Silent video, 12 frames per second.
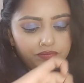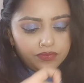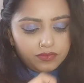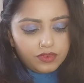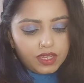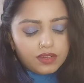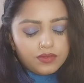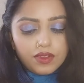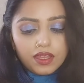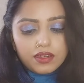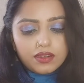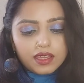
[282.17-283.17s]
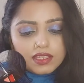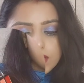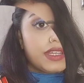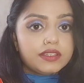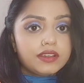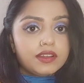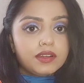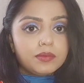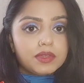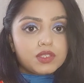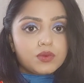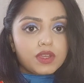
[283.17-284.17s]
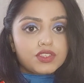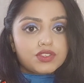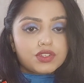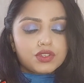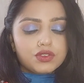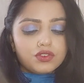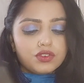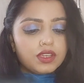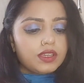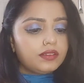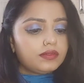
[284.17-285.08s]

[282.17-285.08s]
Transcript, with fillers: वेरी वेरी नाइस कलर कलर मैं स्वाइच करूँगी